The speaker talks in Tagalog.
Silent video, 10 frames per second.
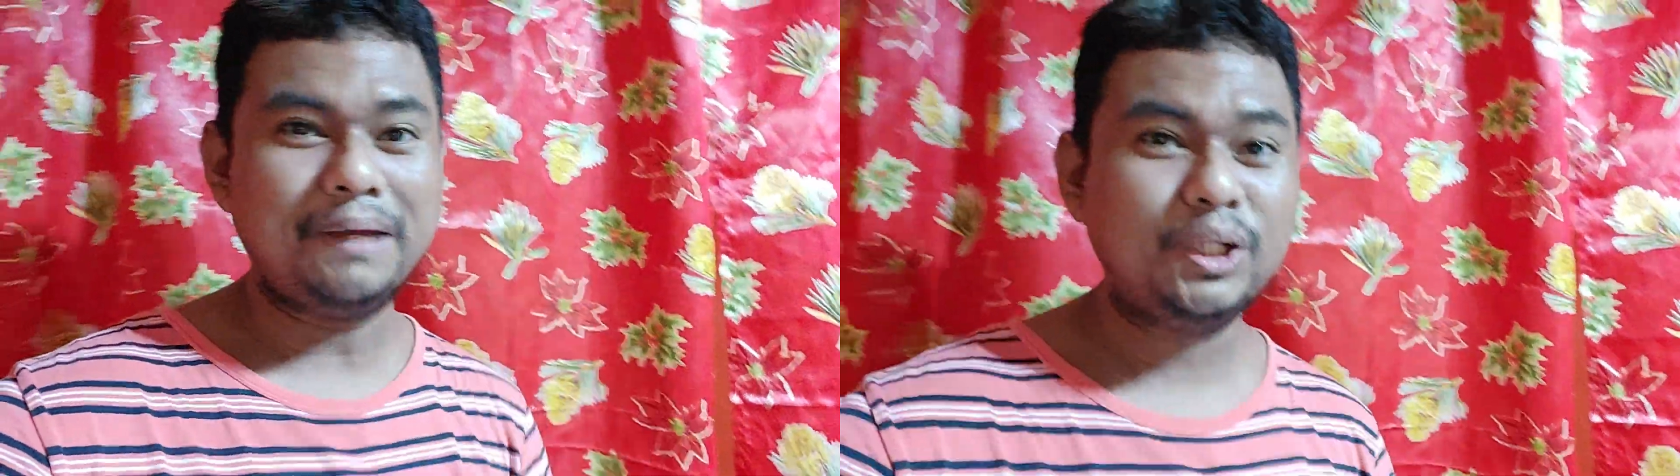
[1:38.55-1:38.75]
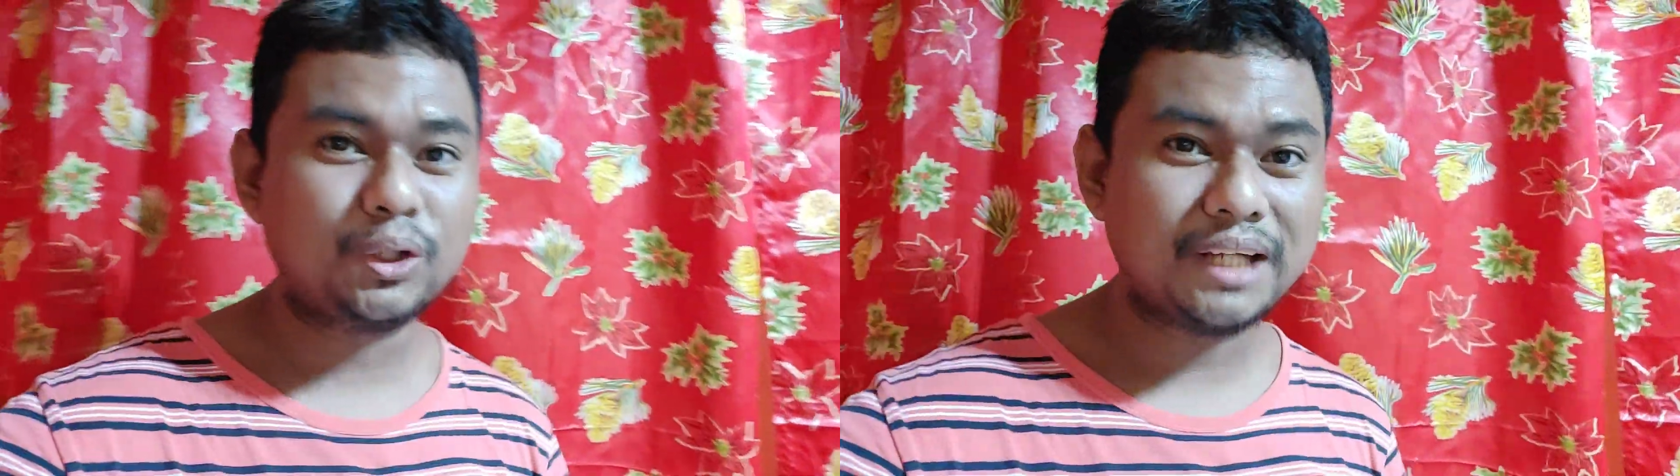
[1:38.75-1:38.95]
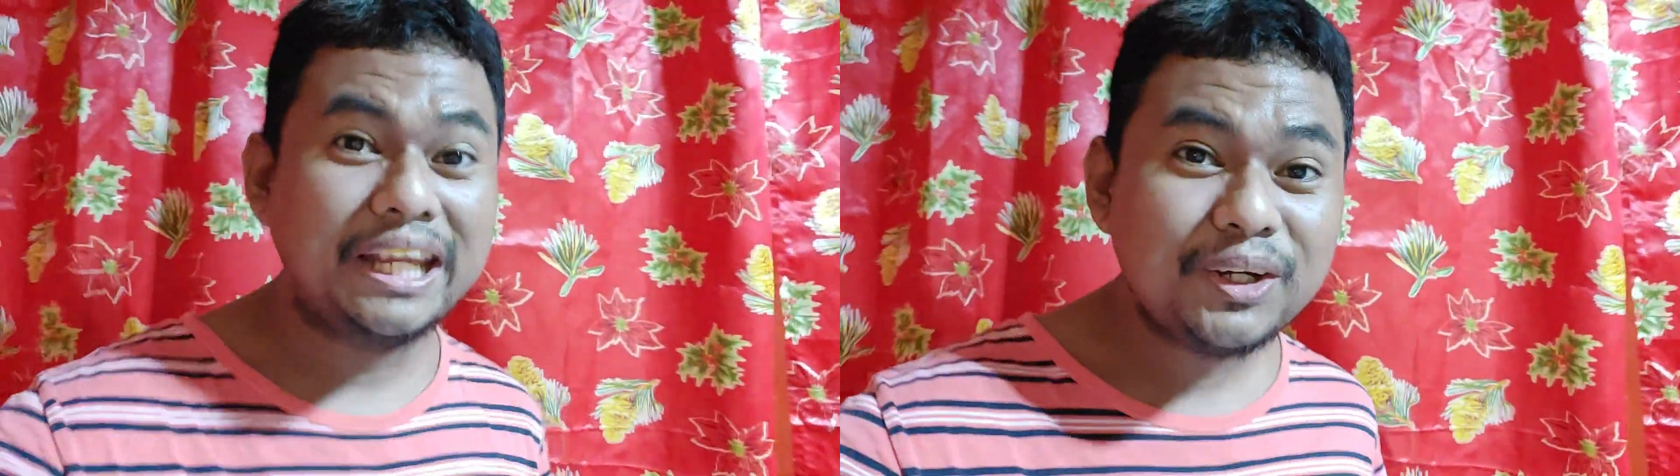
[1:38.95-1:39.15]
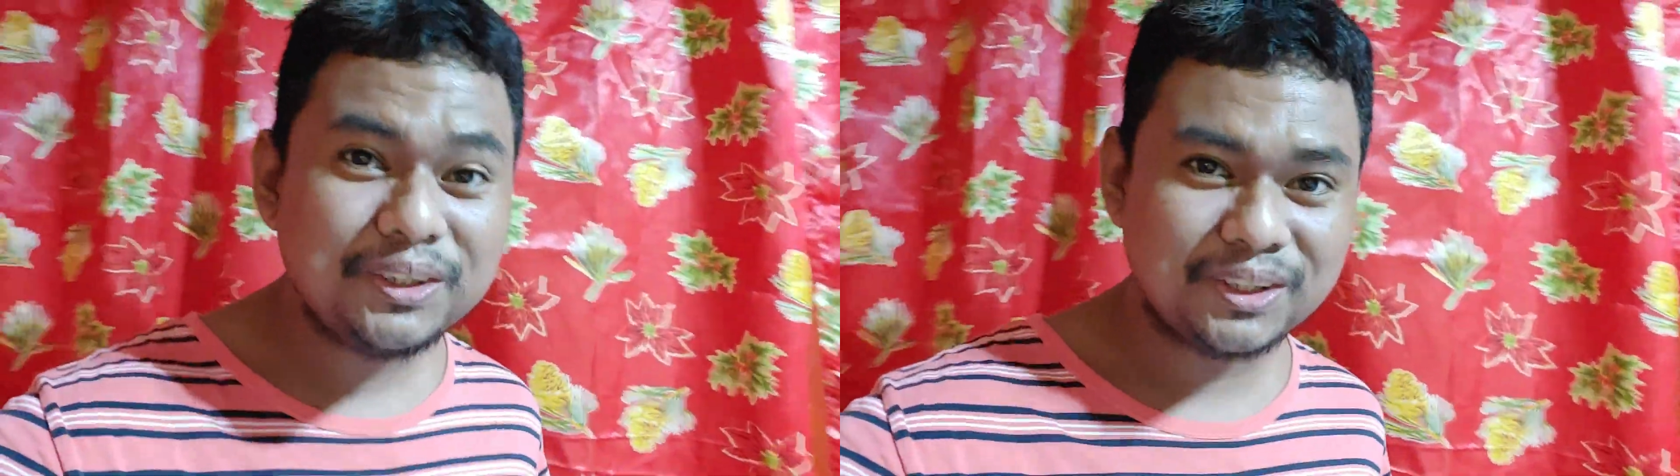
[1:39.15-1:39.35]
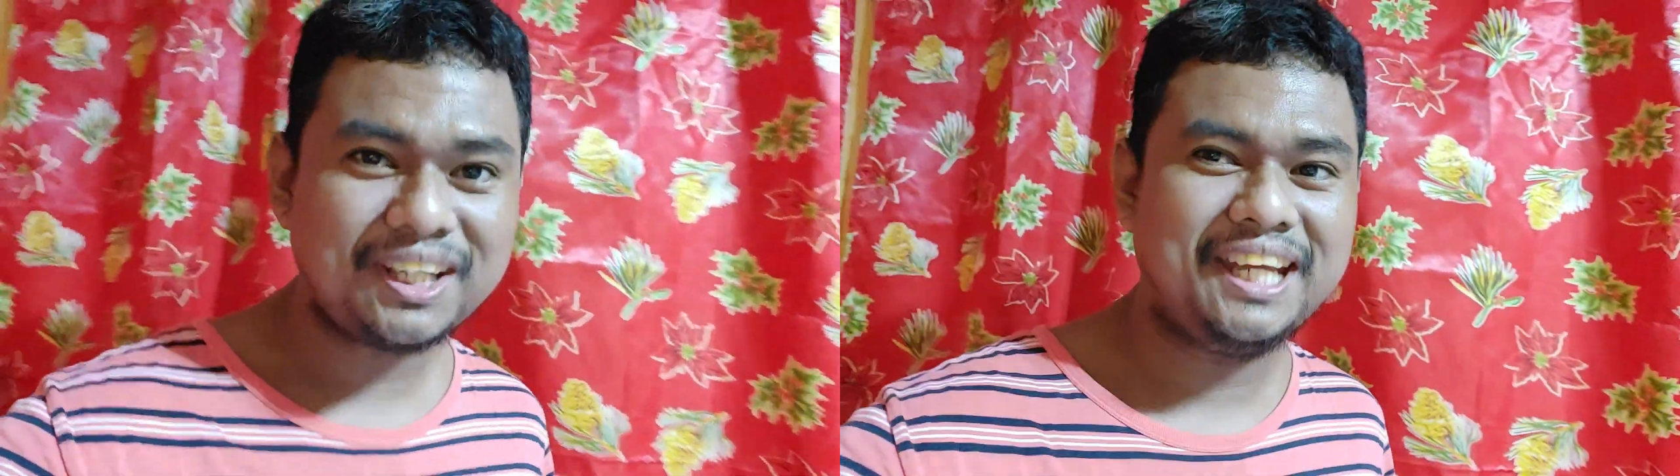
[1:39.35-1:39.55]
manok
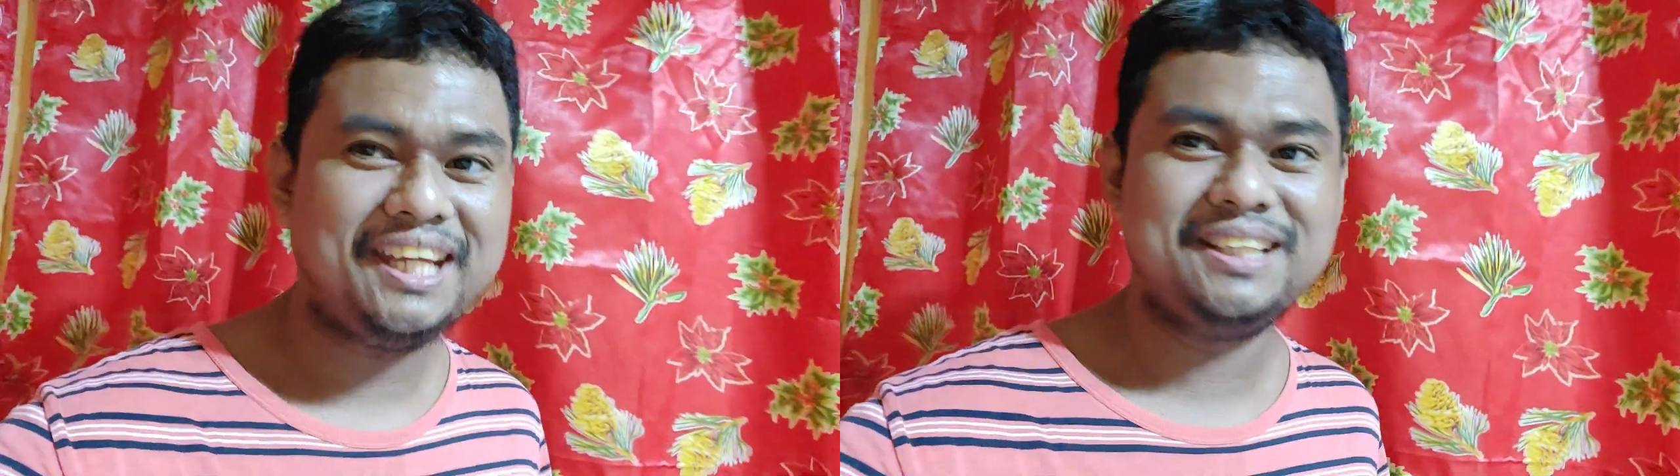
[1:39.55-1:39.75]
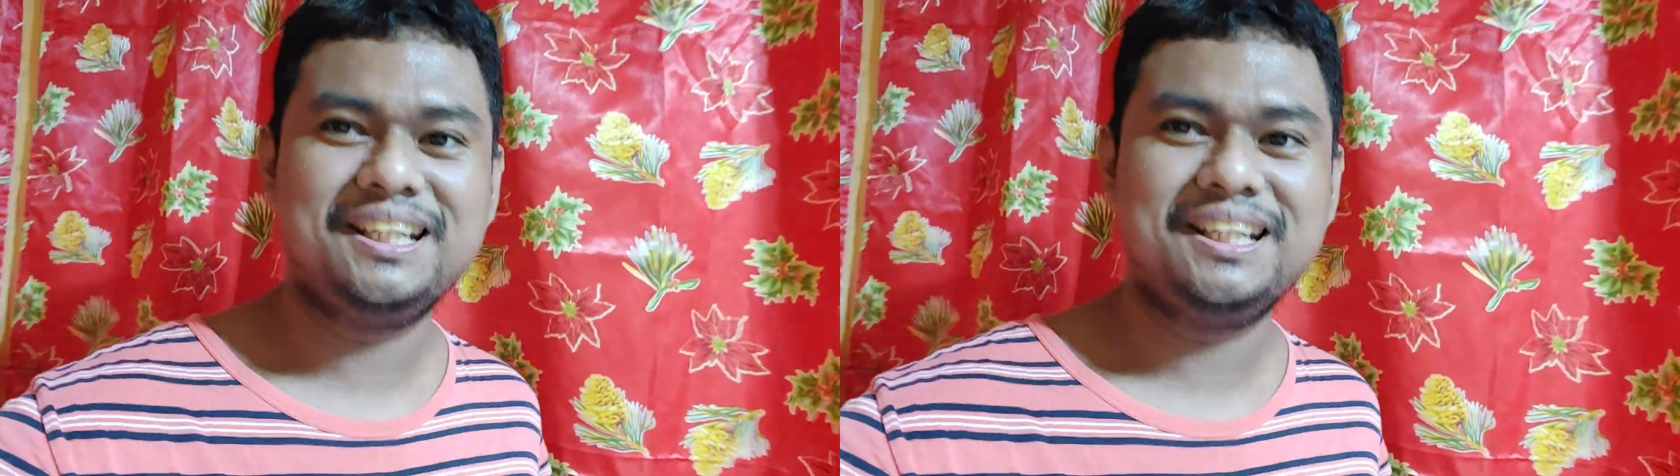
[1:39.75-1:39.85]
ngayon, okay?